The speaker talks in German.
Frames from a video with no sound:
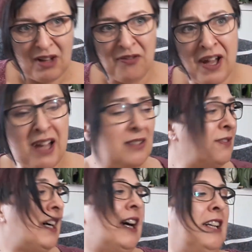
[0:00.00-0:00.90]
Fangen
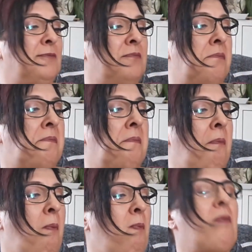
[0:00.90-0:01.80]
wir an.
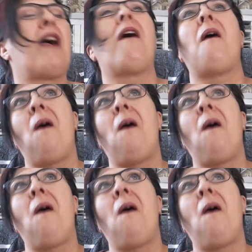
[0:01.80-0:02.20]
Ah.